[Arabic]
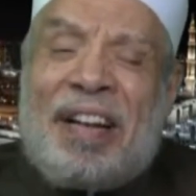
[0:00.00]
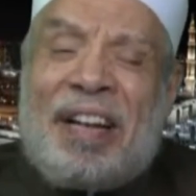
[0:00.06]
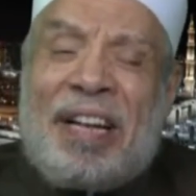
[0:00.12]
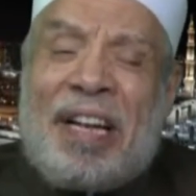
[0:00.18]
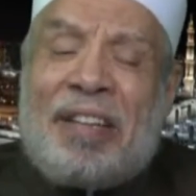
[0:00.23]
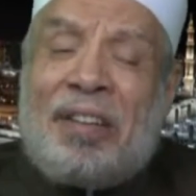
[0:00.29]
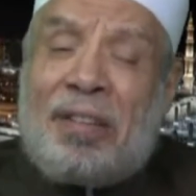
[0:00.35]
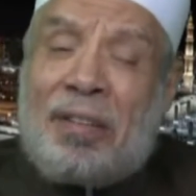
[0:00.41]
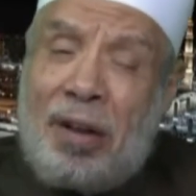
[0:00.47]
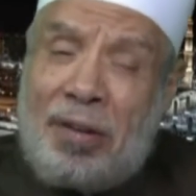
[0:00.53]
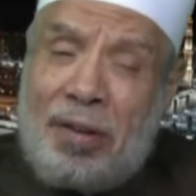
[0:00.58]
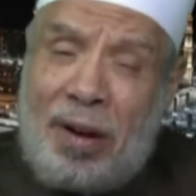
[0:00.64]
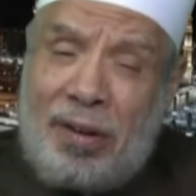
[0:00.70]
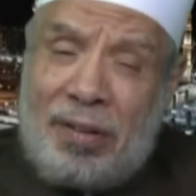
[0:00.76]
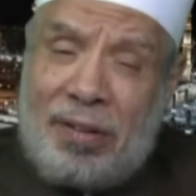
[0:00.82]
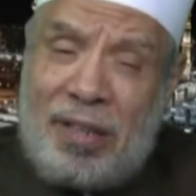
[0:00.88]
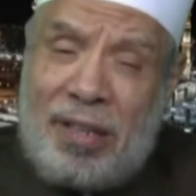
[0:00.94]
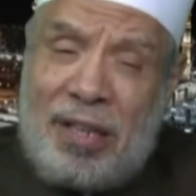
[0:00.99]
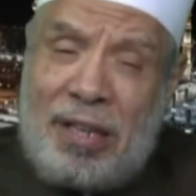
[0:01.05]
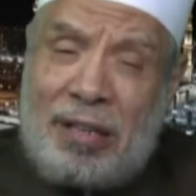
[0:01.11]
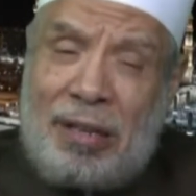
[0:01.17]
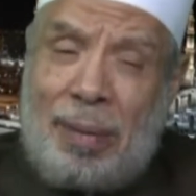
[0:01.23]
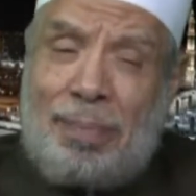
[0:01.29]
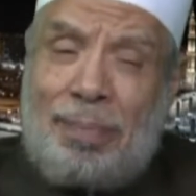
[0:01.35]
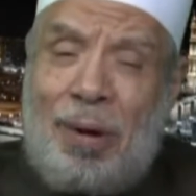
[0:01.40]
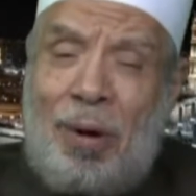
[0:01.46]
للضرر
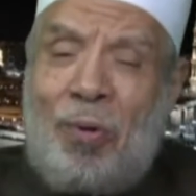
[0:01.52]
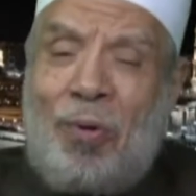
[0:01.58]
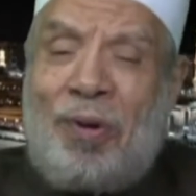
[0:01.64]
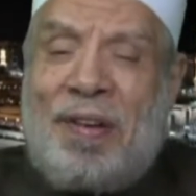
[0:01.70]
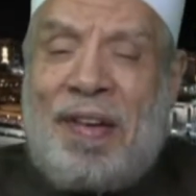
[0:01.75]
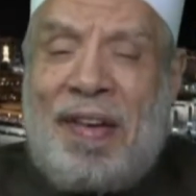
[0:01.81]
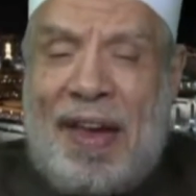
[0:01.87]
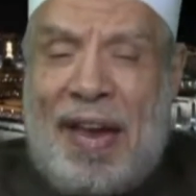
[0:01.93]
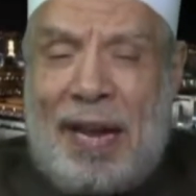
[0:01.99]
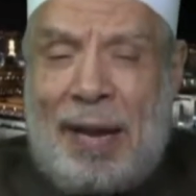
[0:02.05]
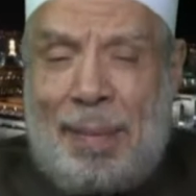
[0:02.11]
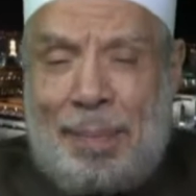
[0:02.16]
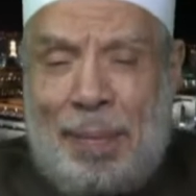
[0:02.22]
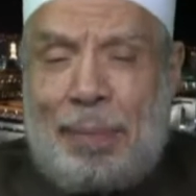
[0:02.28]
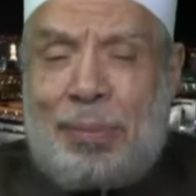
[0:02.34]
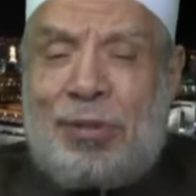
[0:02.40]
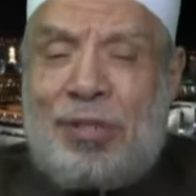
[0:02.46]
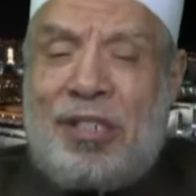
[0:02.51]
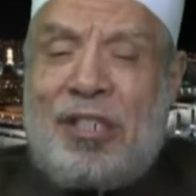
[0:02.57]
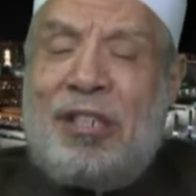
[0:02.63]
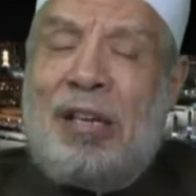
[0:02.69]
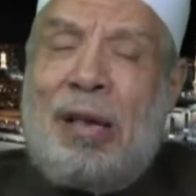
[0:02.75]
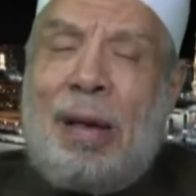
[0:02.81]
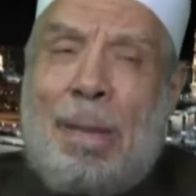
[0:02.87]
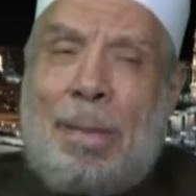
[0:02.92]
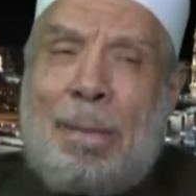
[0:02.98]
ثم هو
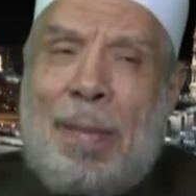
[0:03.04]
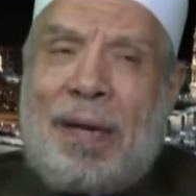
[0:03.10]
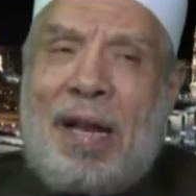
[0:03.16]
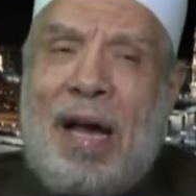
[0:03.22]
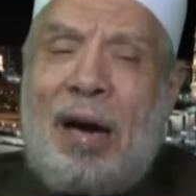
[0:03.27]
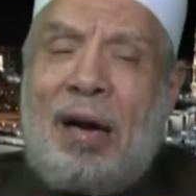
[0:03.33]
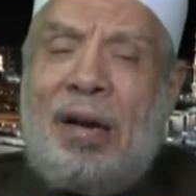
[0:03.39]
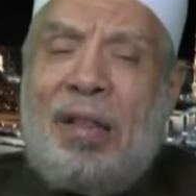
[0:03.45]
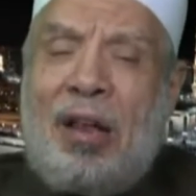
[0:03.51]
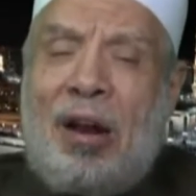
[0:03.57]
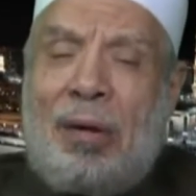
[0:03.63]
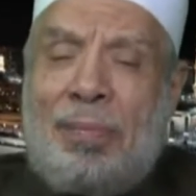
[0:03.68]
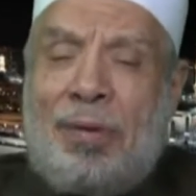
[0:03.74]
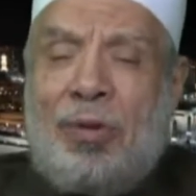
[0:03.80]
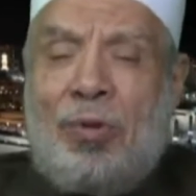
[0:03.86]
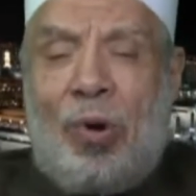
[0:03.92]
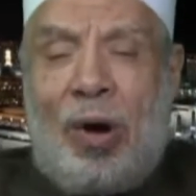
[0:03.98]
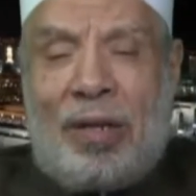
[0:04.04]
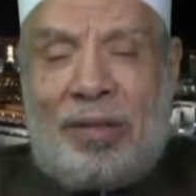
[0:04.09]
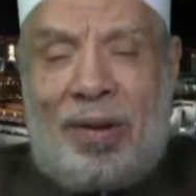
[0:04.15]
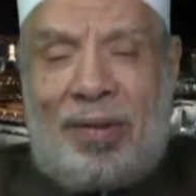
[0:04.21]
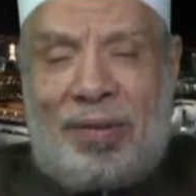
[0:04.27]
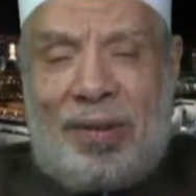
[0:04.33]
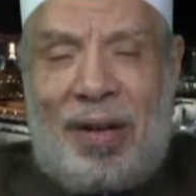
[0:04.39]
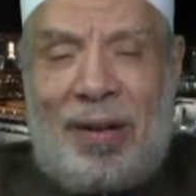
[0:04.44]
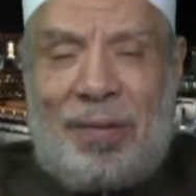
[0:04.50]
البيبسي من أكثر منه
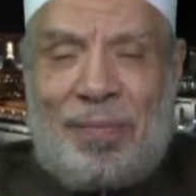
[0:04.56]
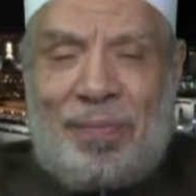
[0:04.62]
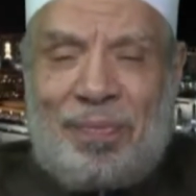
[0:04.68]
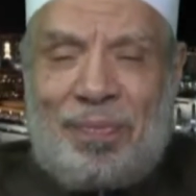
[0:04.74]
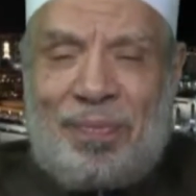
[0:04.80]
أضره